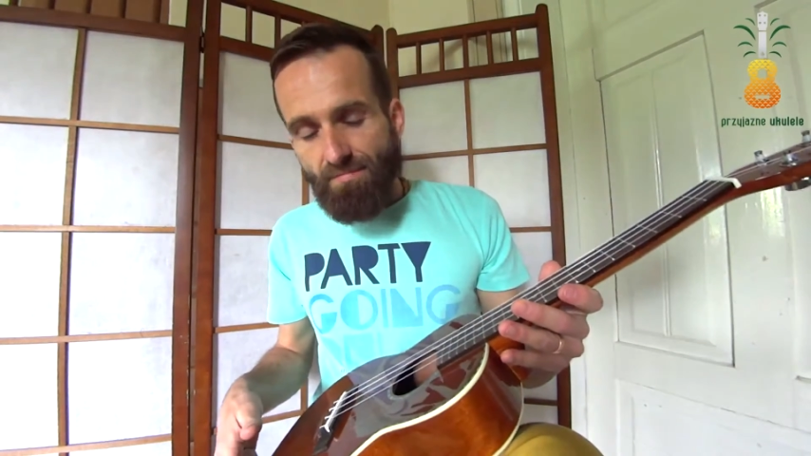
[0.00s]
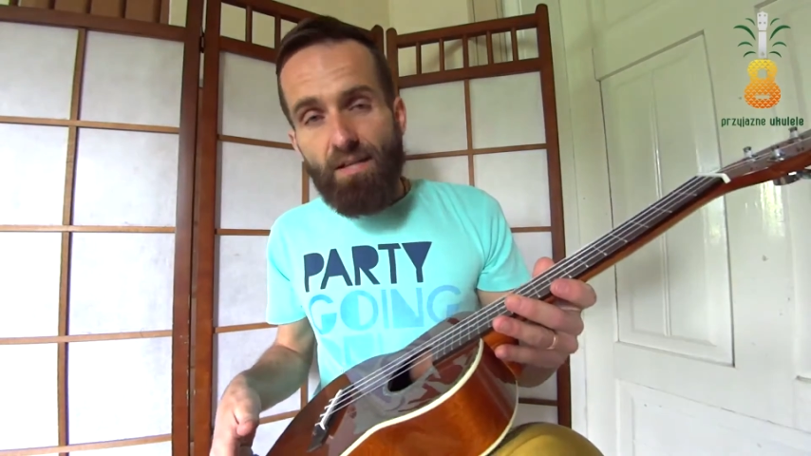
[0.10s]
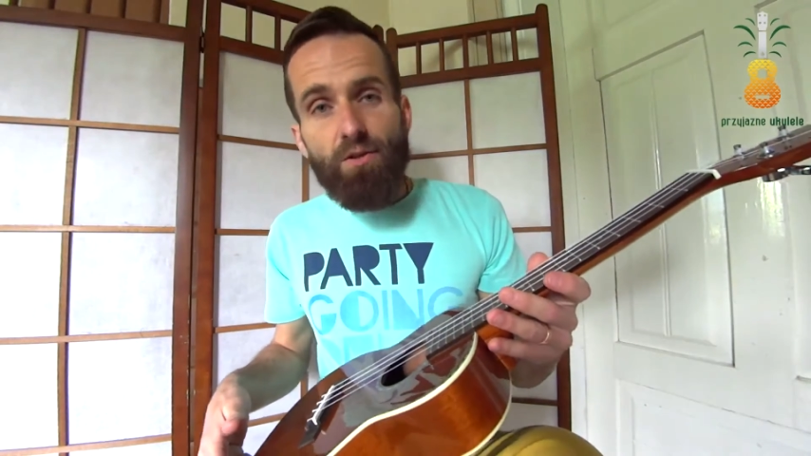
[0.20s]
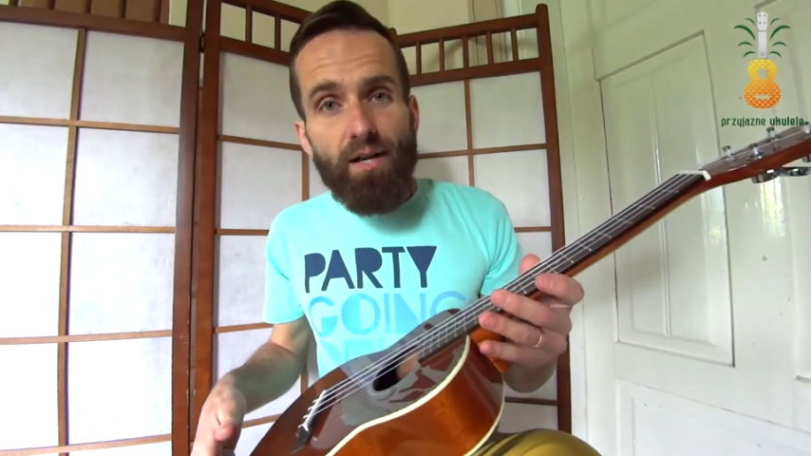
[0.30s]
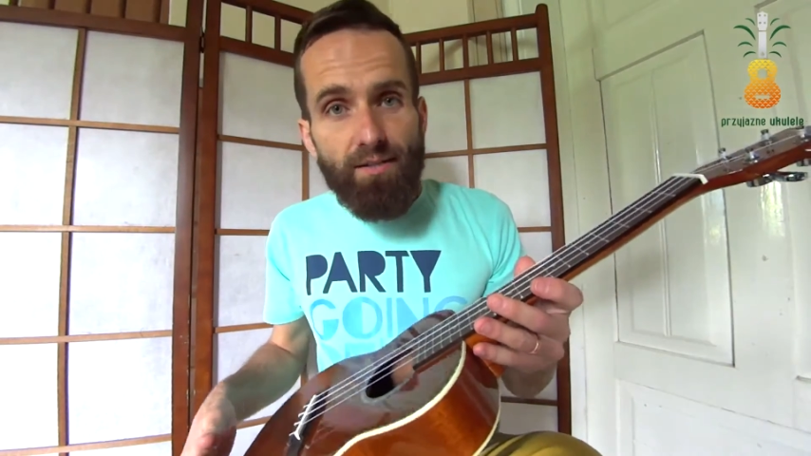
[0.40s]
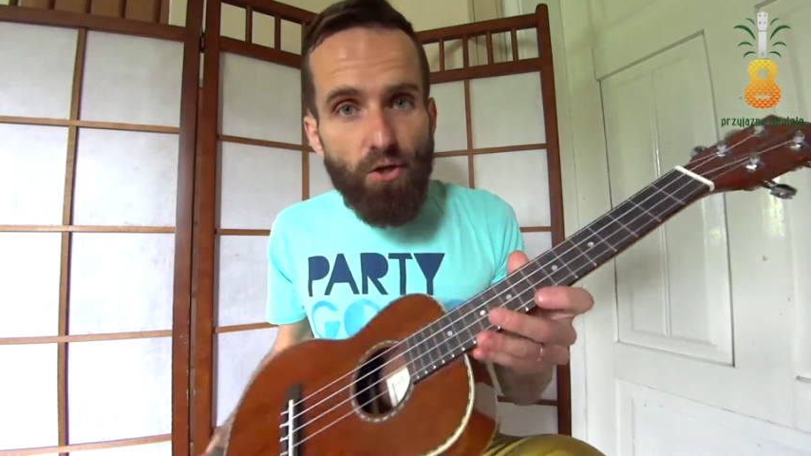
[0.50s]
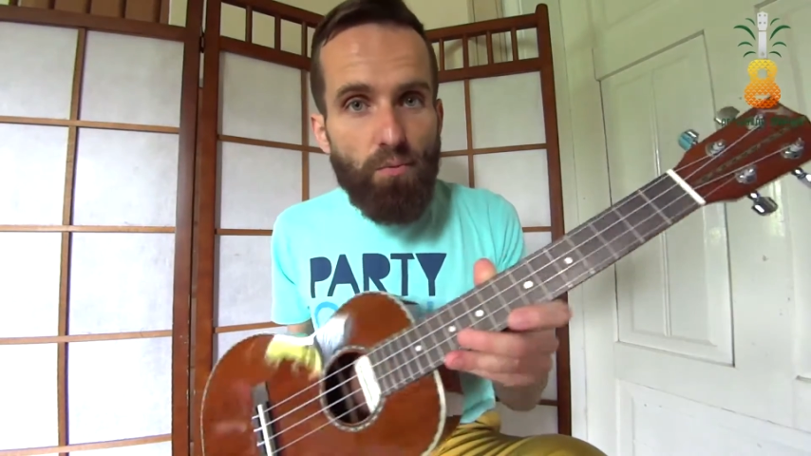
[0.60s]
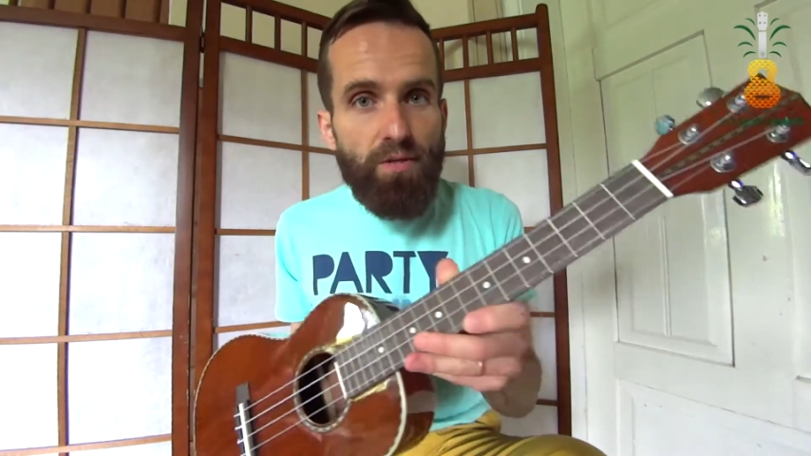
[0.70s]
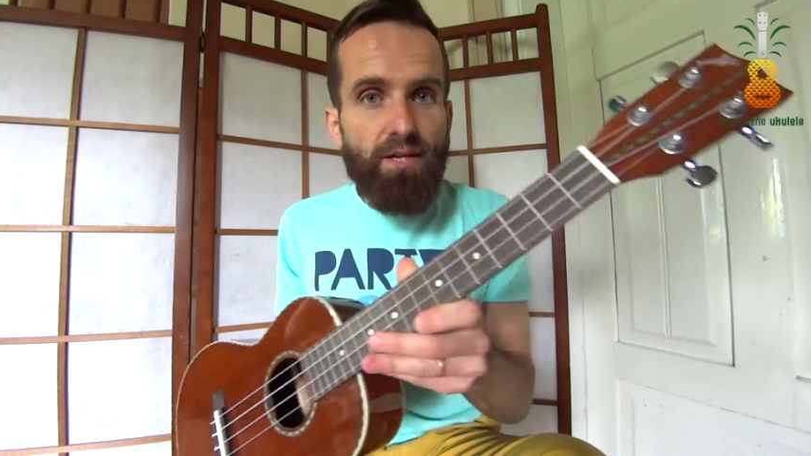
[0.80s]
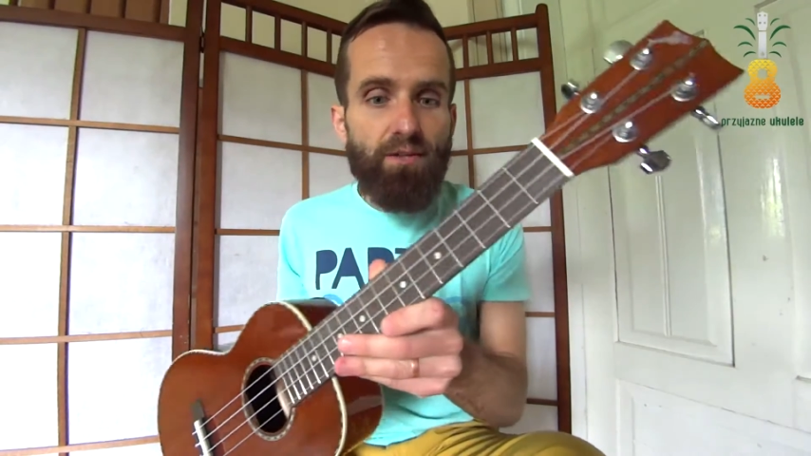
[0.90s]
No ale
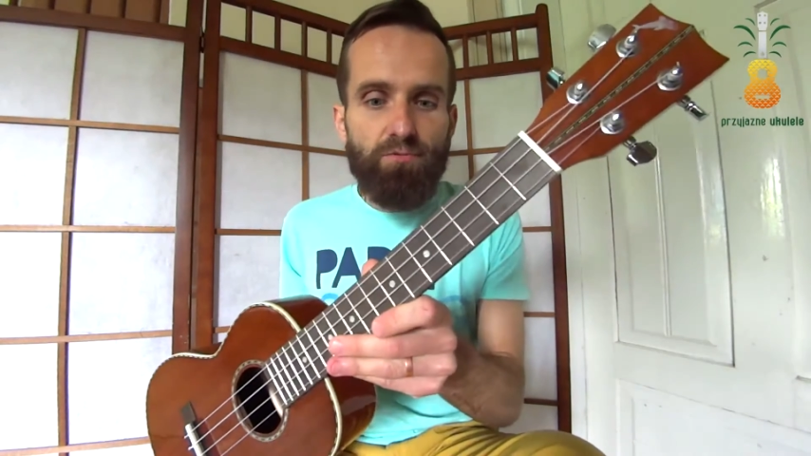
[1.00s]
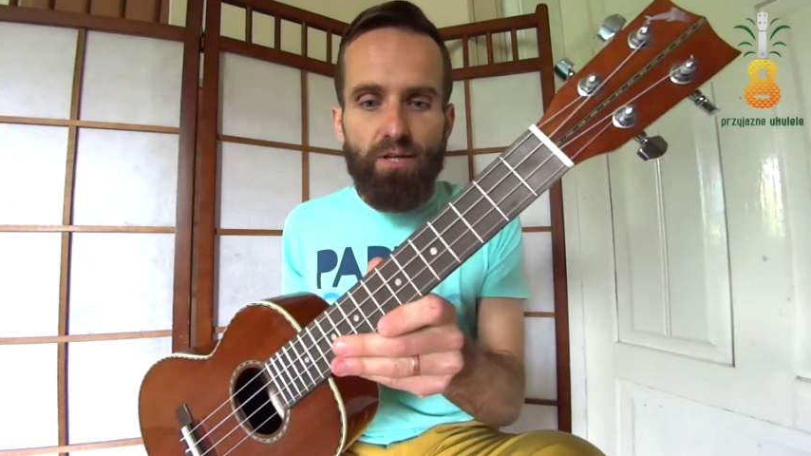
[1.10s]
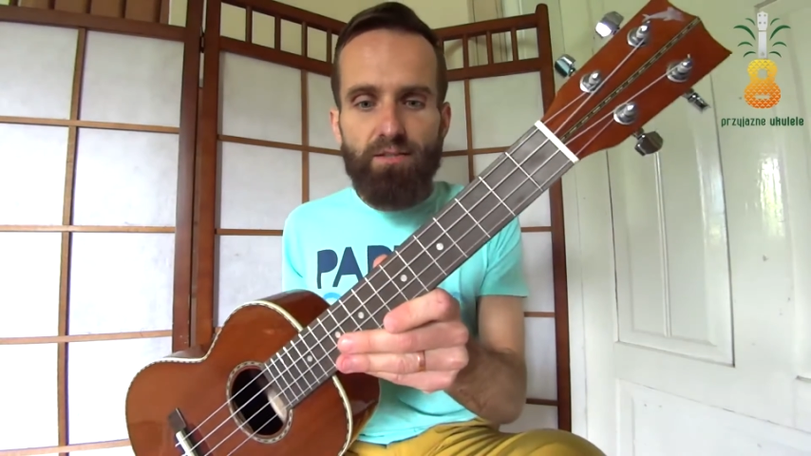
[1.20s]
dobre, ja tutaj